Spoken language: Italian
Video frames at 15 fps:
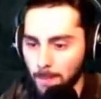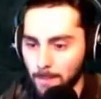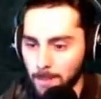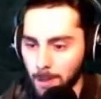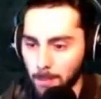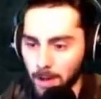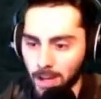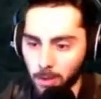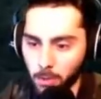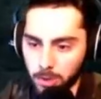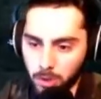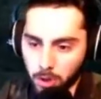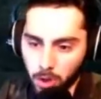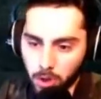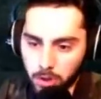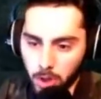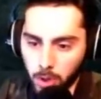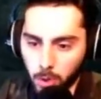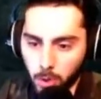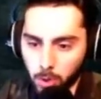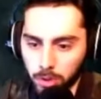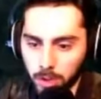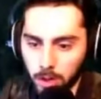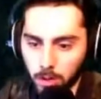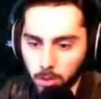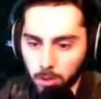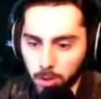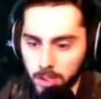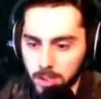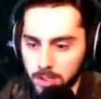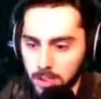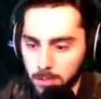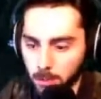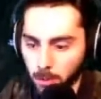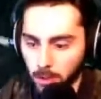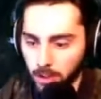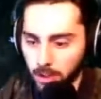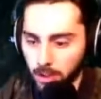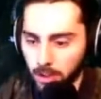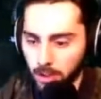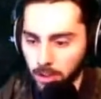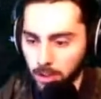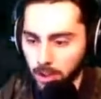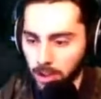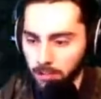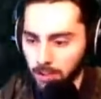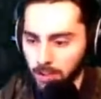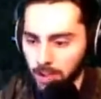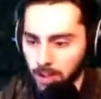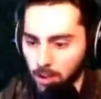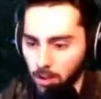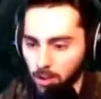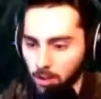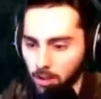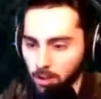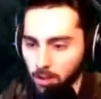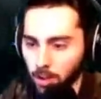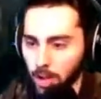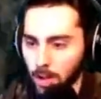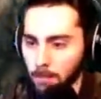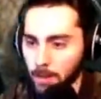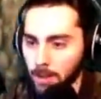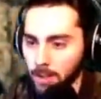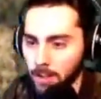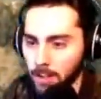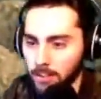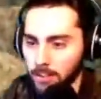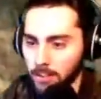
Vabbè che questa cosa ha un cooldown lunghissimo, quindi evitarlo non è per niente